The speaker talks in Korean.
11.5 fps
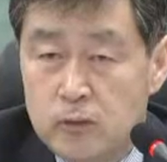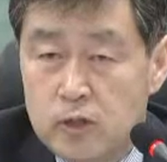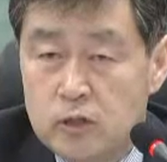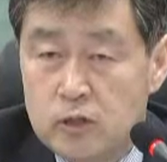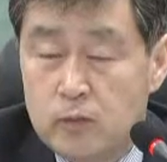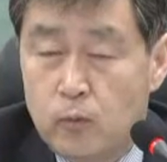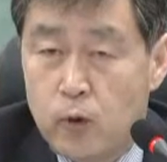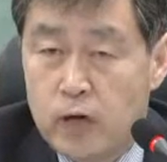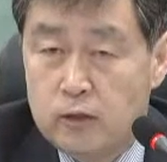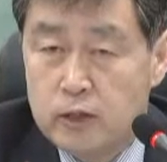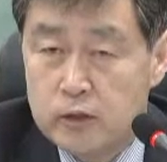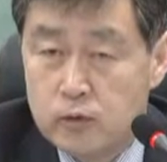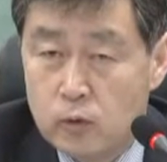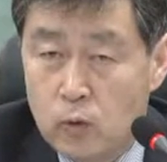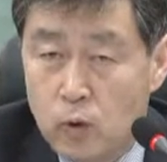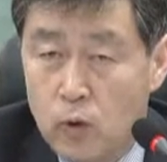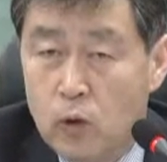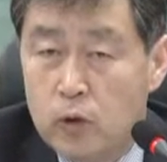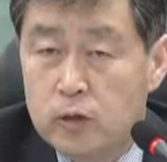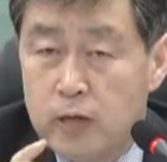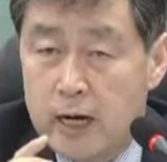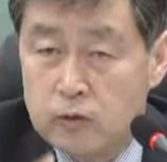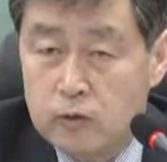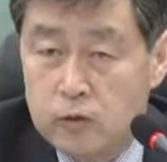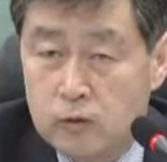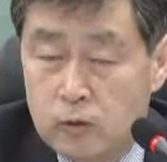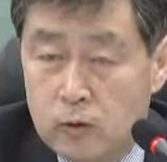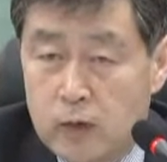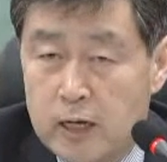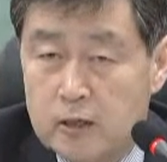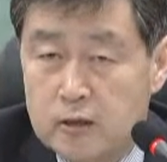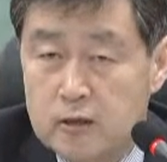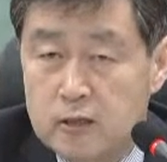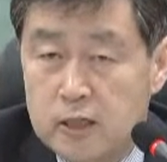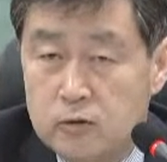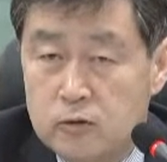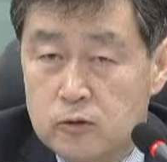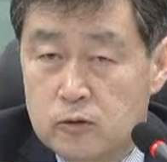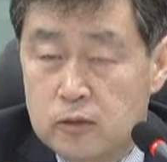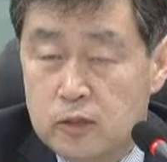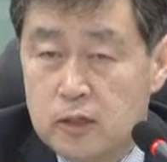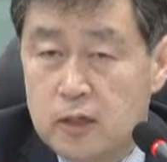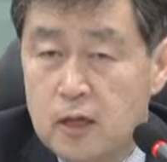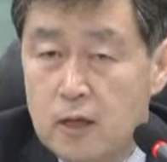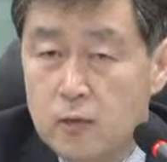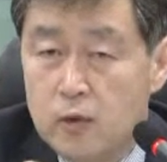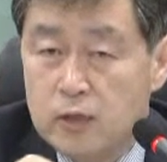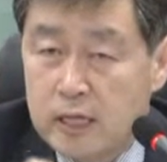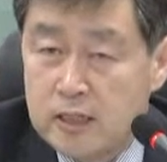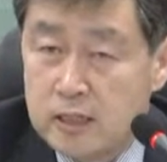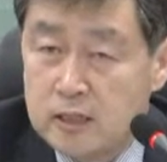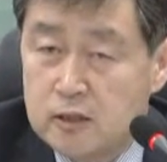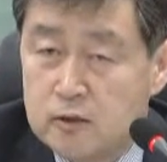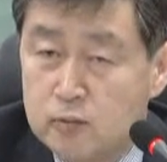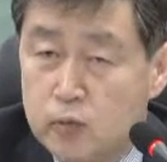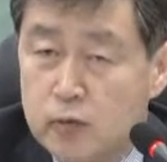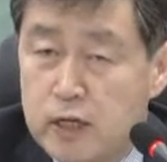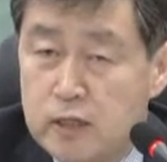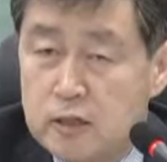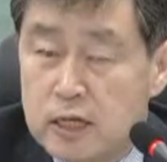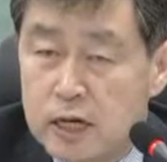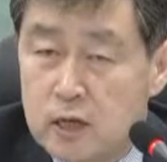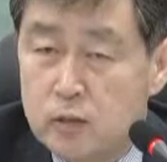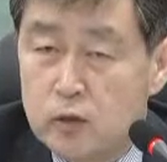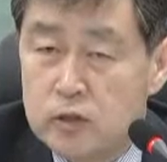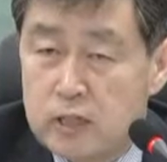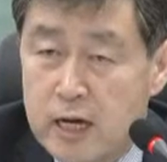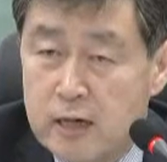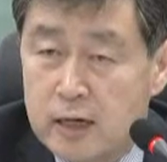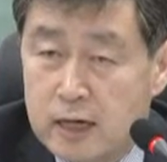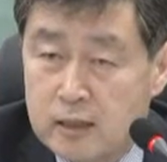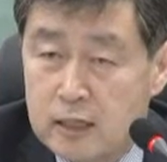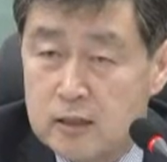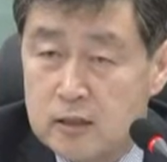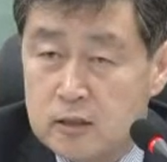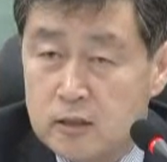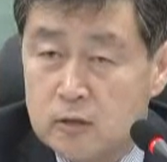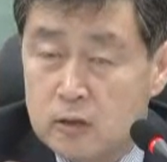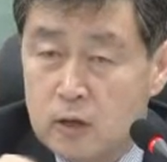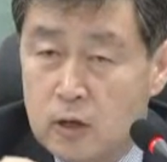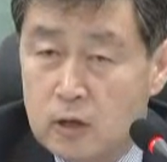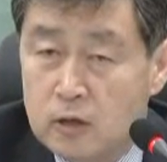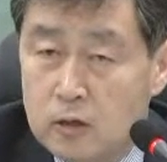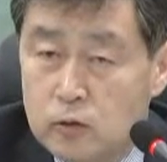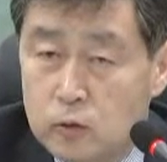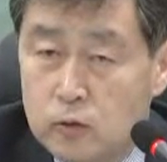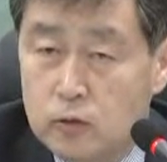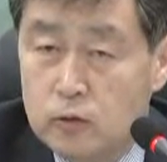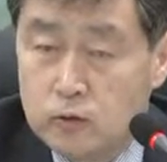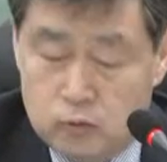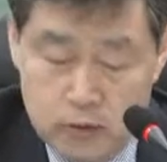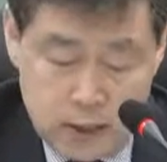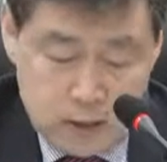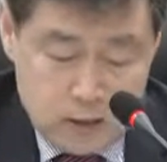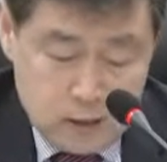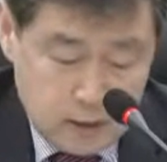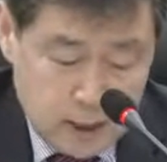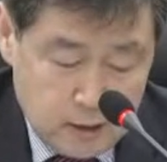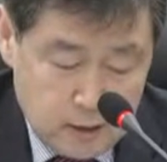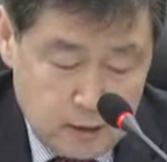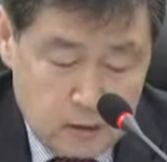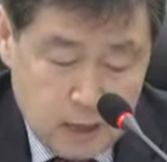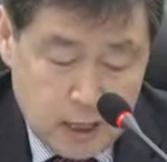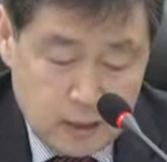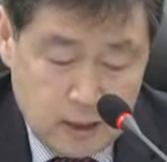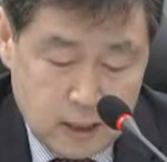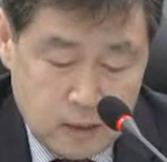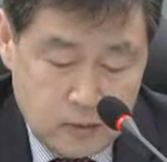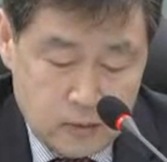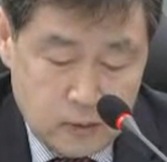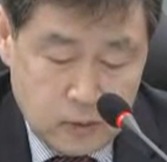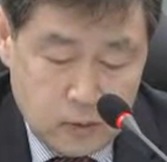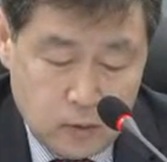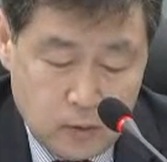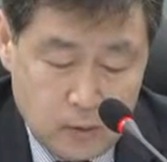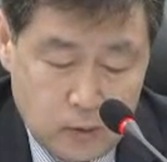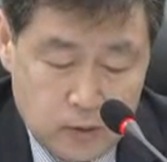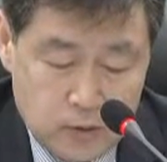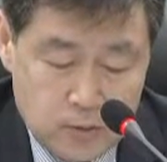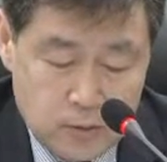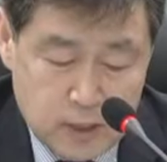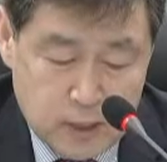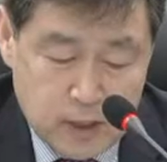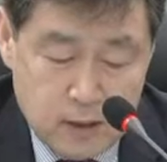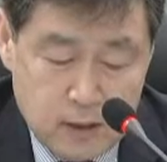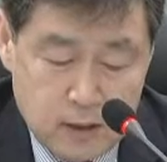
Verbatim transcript: 측면에서 이를 보완을 해주고 그 할 수 있도록 하는 그런 제도적 특히 뭐 자기 사정 부분에서 약간 뭐든 제한을 한다든지 어떤 그 조건을 준다든지 이렇게 하는 것은 가능할 것으로 보여집니다.